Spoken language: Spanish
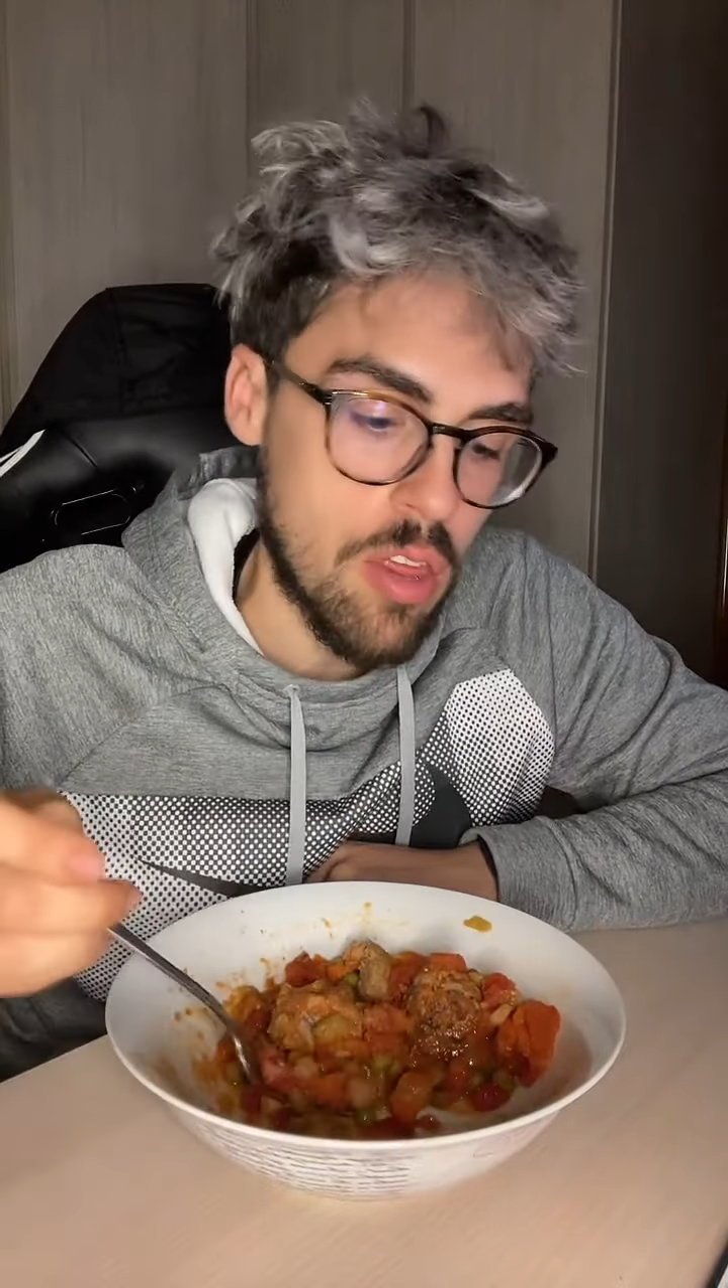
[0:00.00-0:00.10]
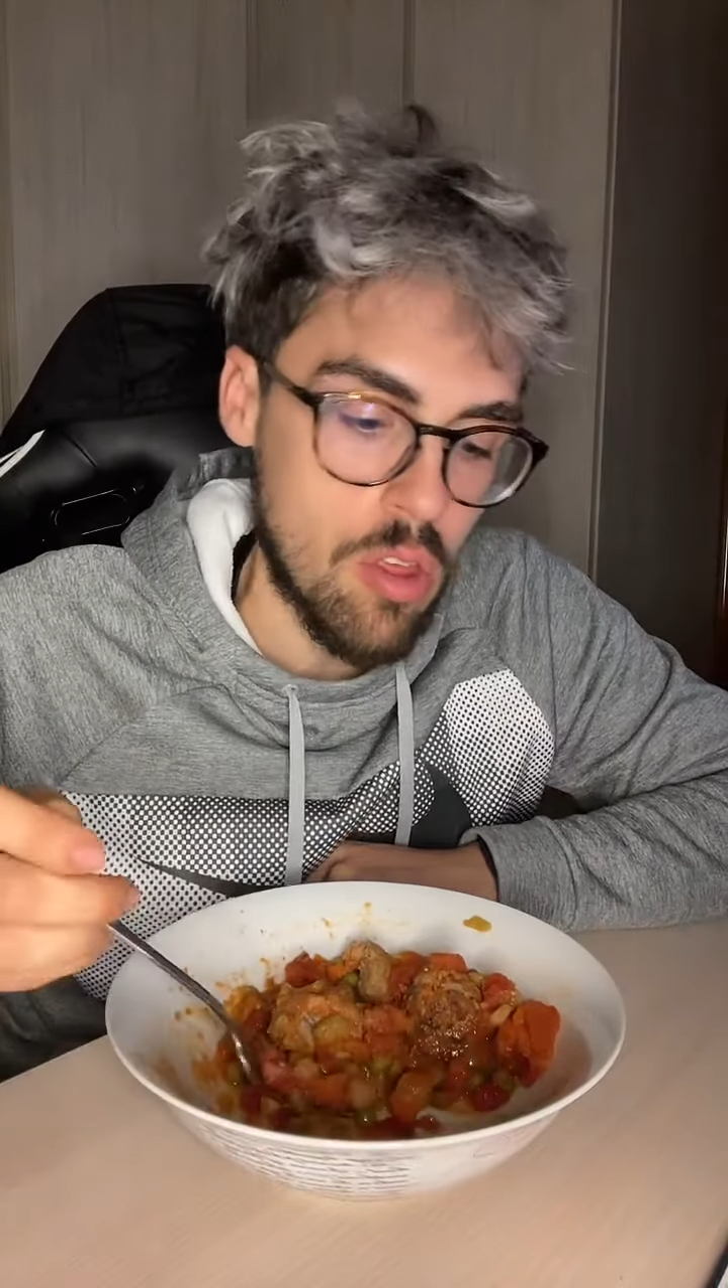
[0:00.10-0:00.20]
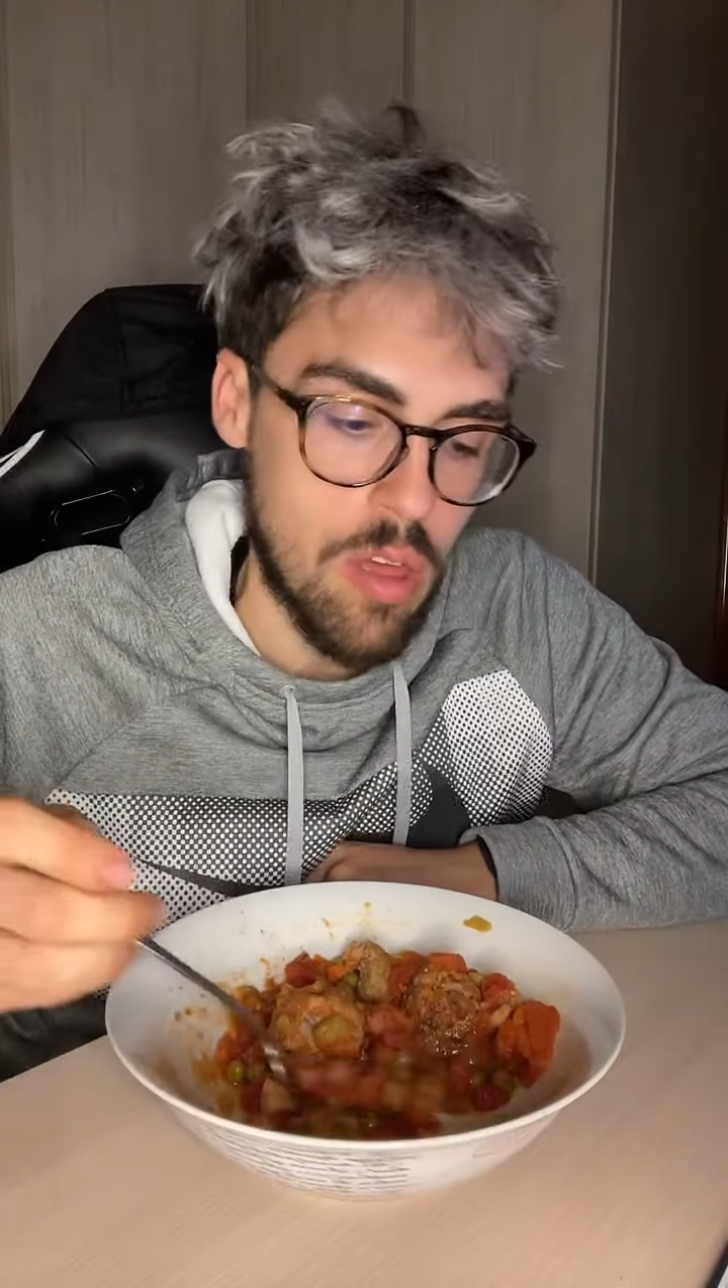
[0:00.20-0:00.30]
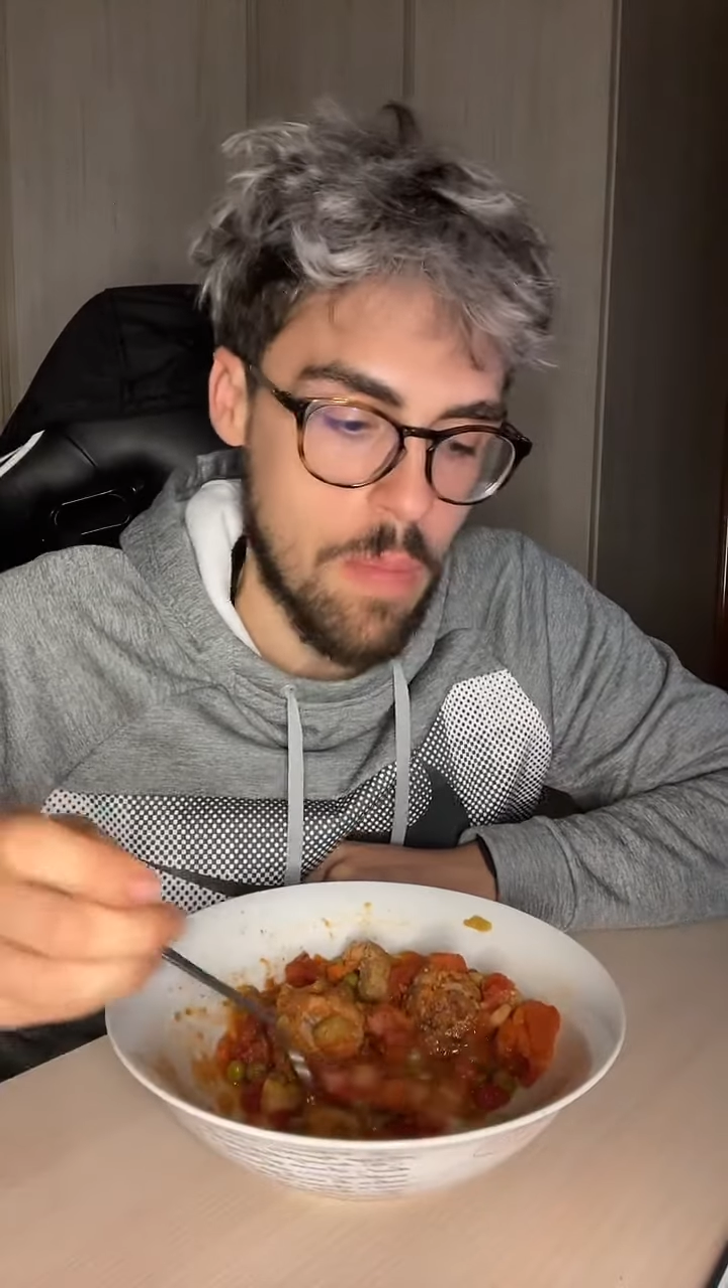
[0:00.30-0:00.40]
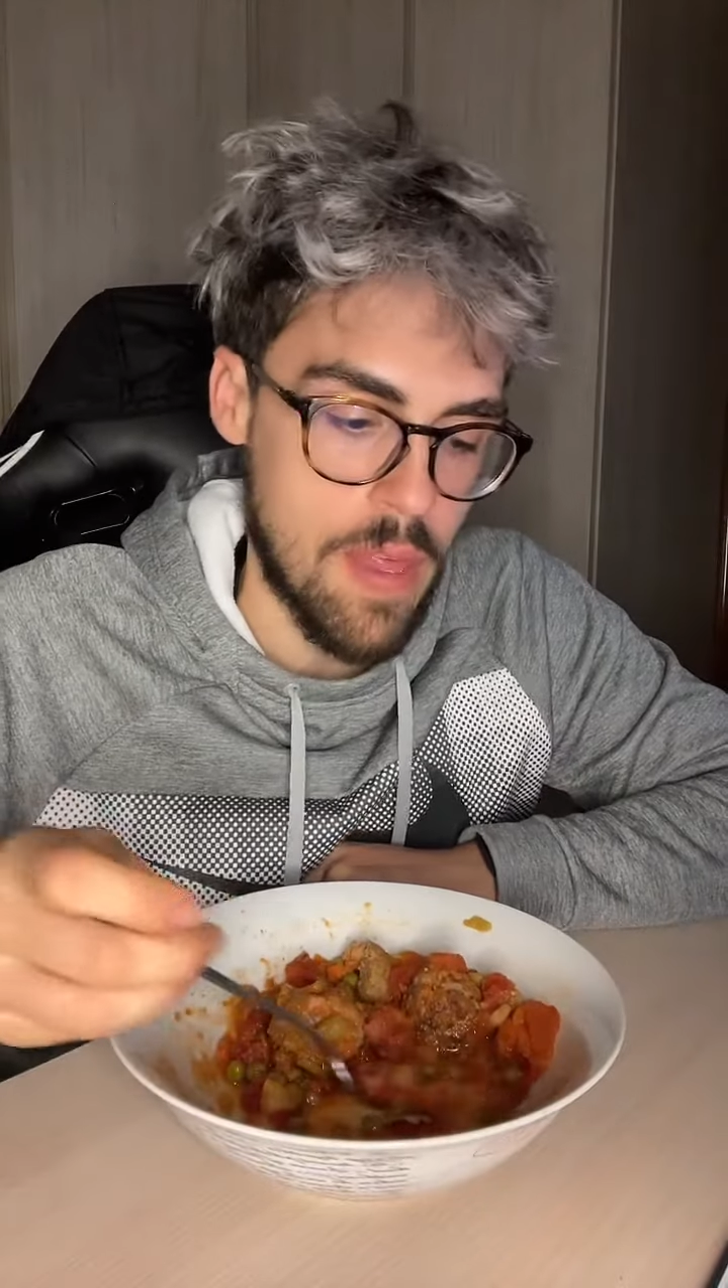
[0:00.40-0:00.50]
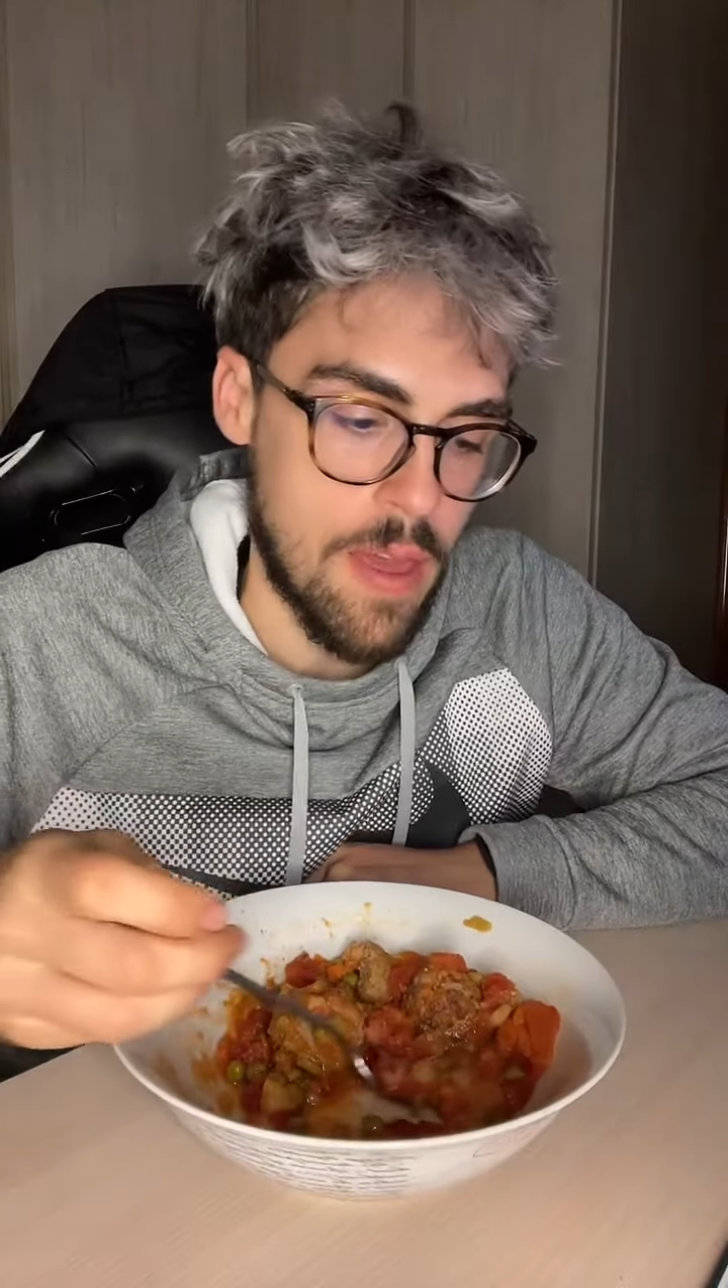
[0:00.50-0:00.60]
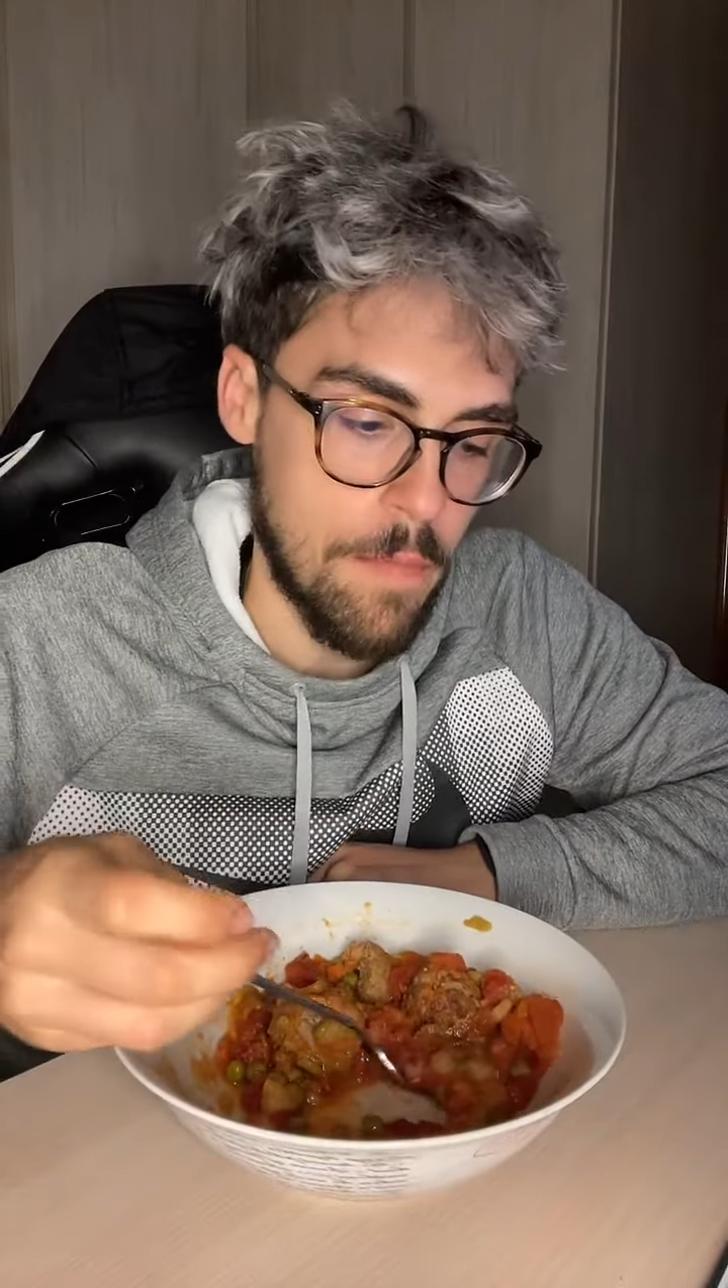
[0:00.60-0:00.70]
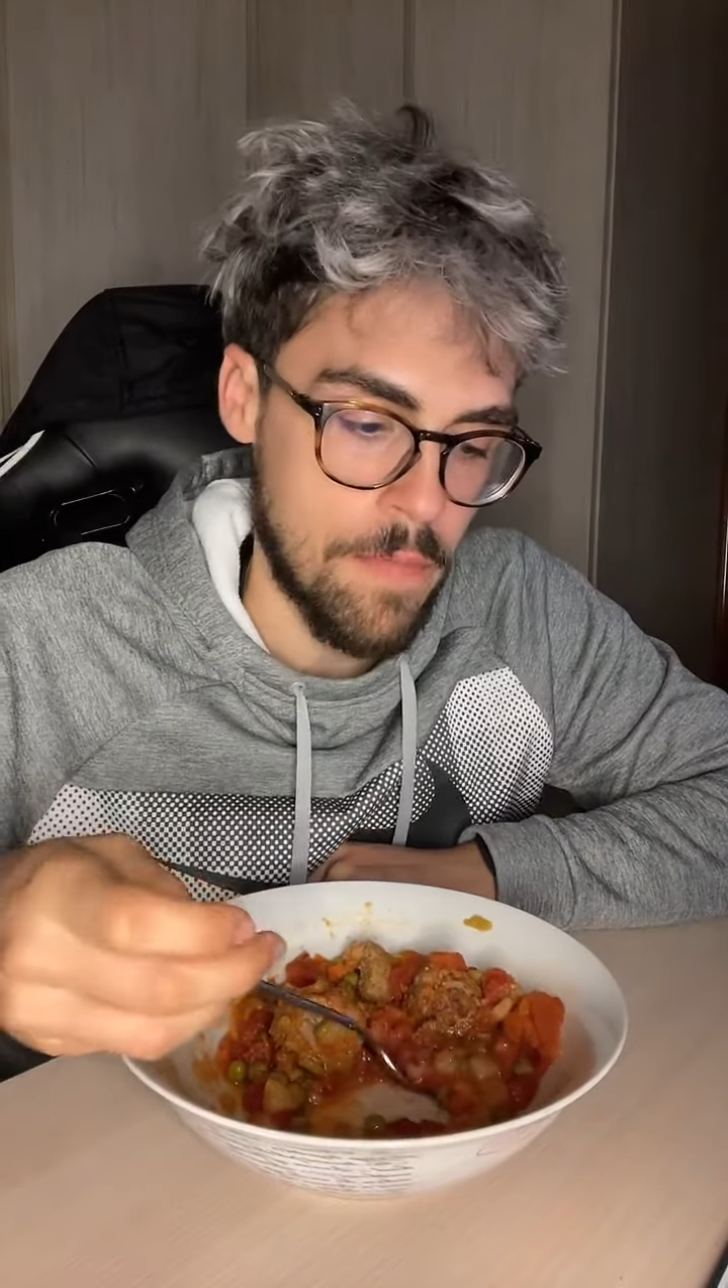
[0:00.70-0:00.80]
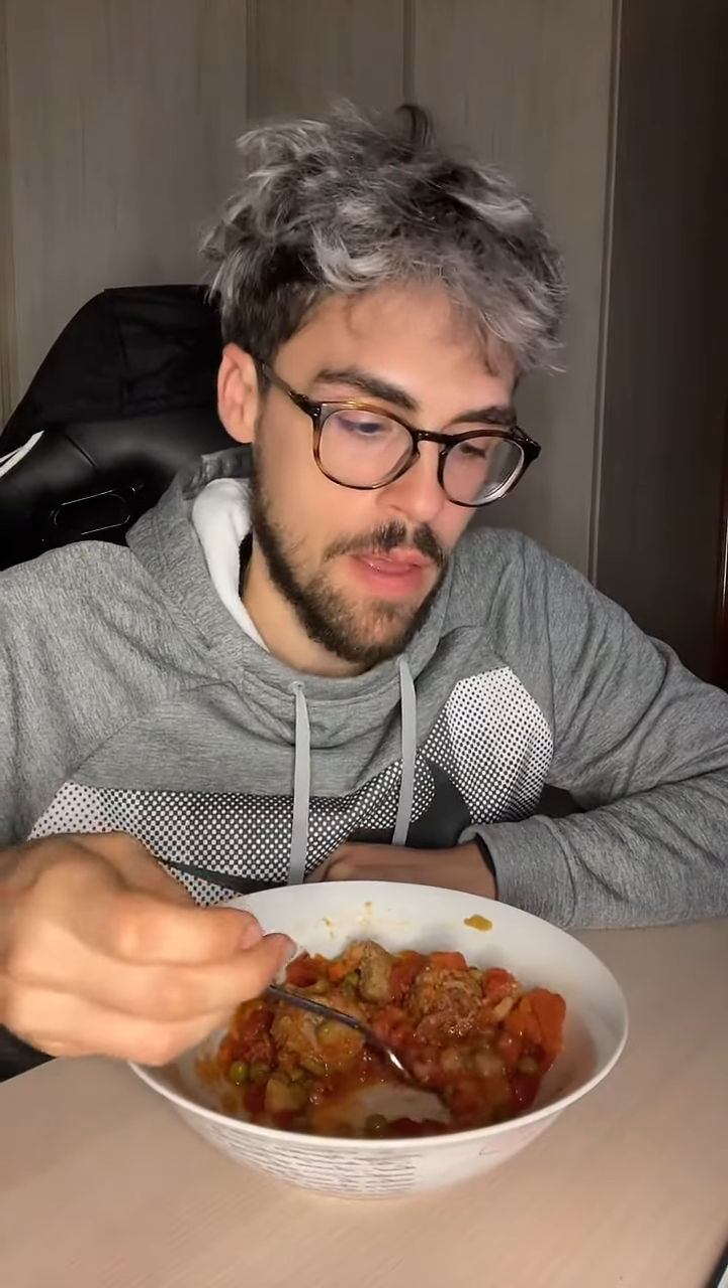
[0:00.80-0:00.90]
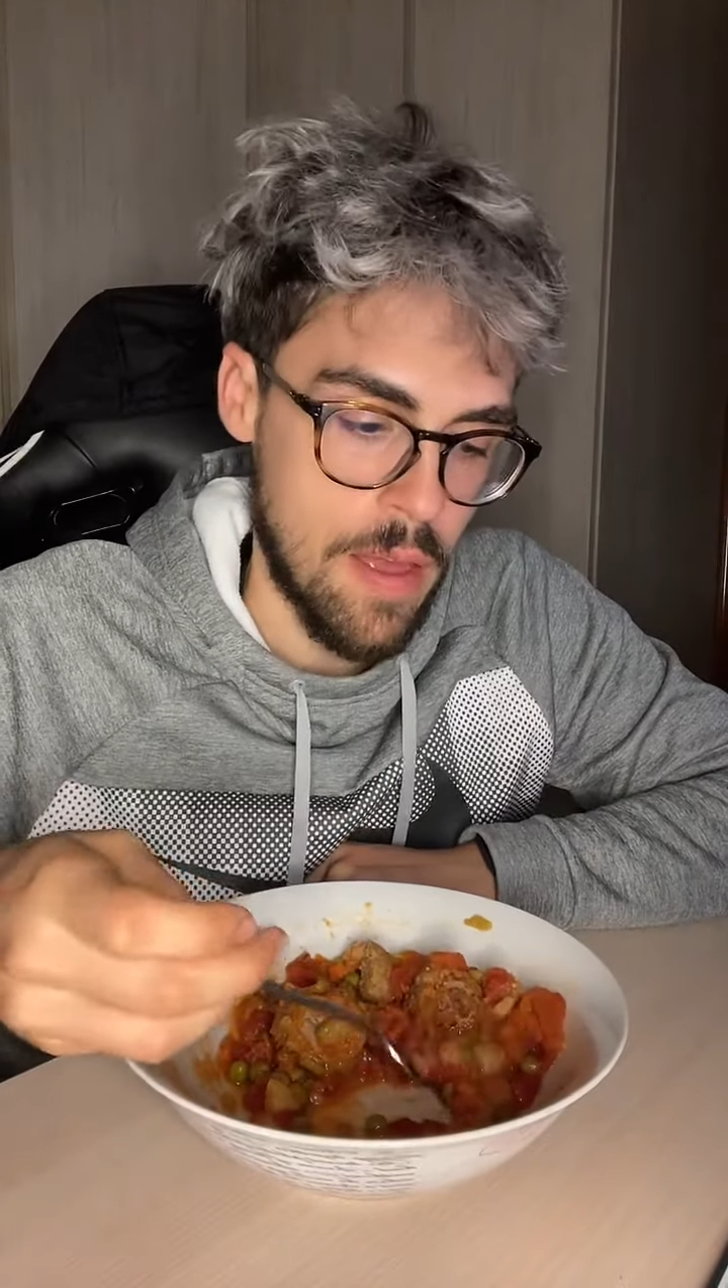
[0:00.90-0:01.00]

12 y media.